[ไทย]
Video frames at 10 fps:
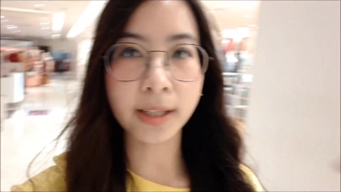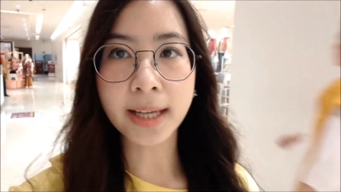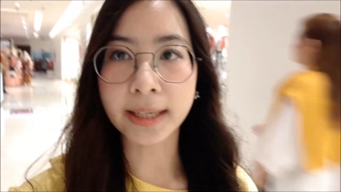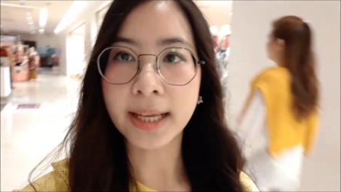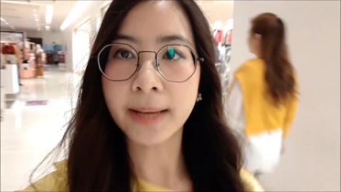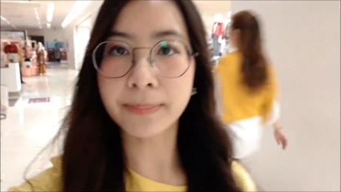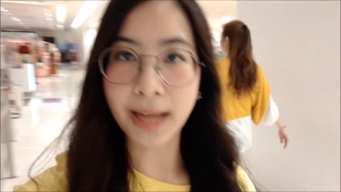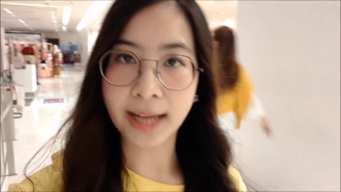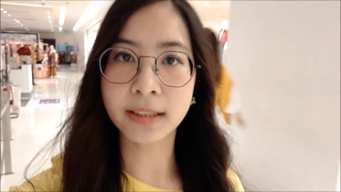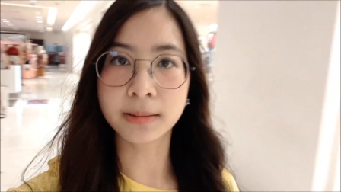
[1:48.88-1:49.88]
ถ้าอยากได้ M
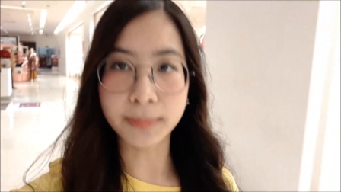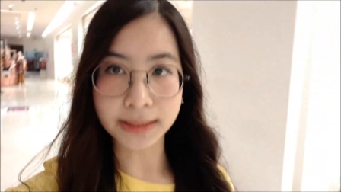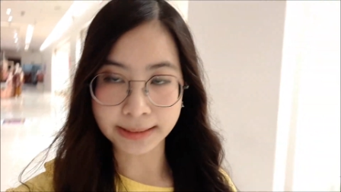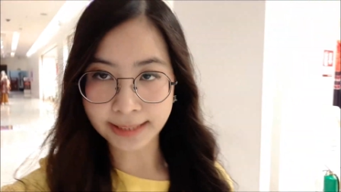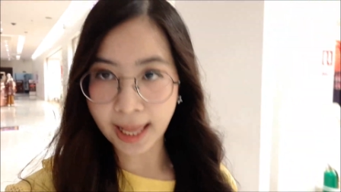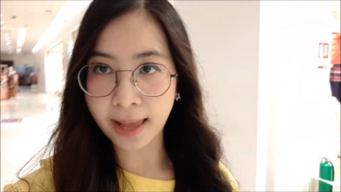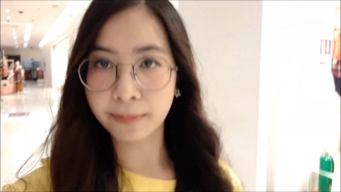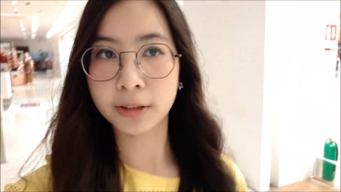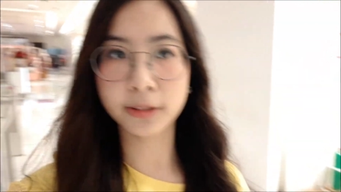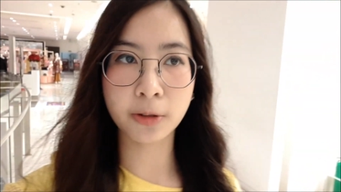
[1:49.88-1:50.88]
Card 10,000 แต้ม
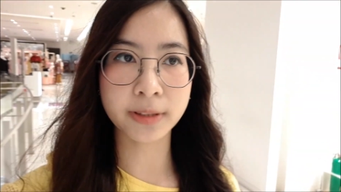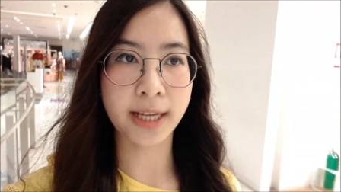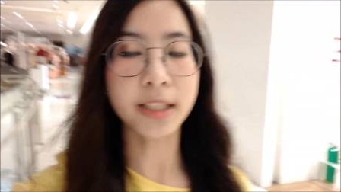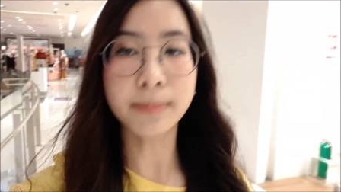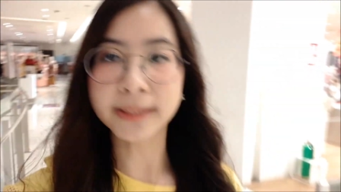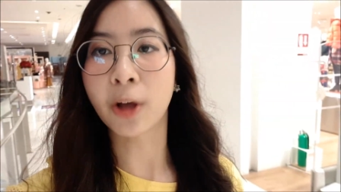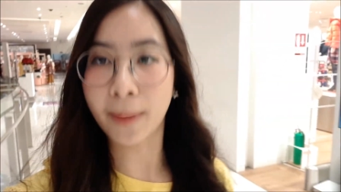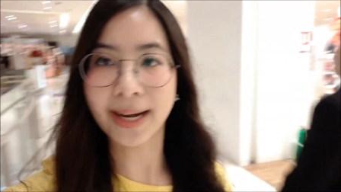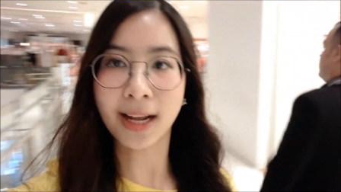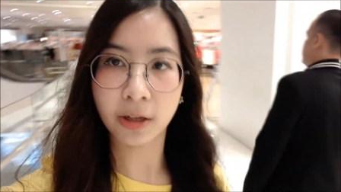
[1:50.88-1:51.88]
ก็จะต้องใช้
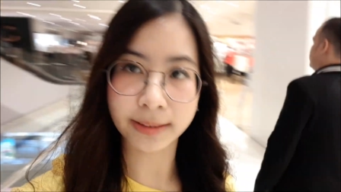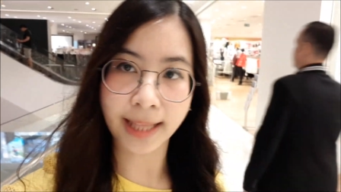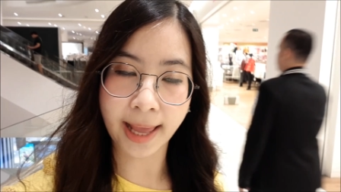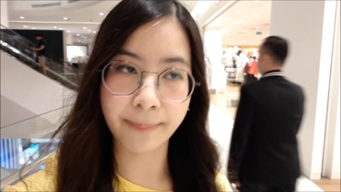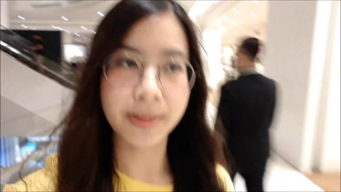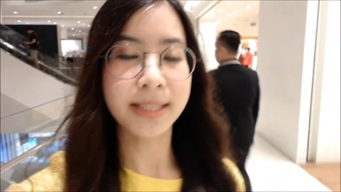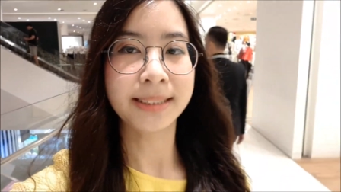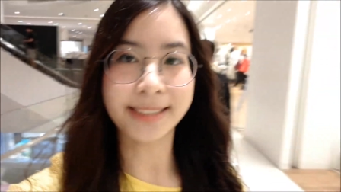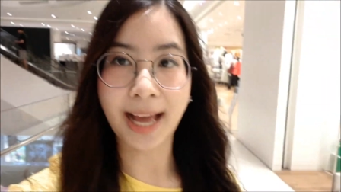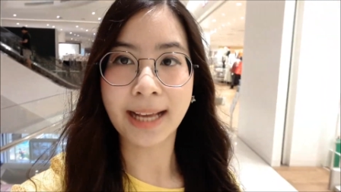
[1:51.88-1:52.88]
12,500 แต้ม
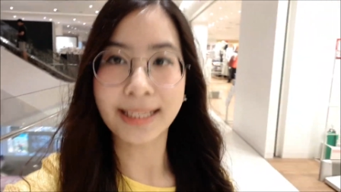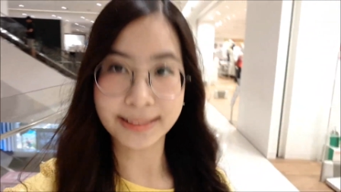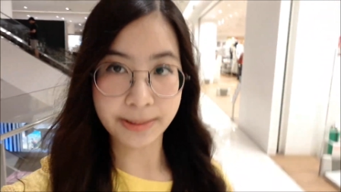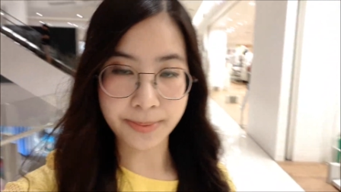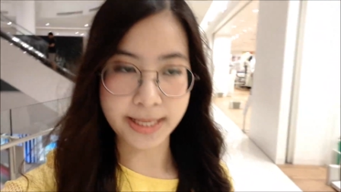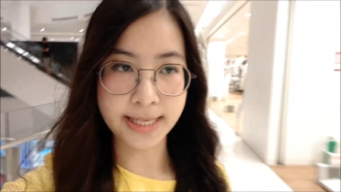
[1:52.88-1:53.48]
จาก SCB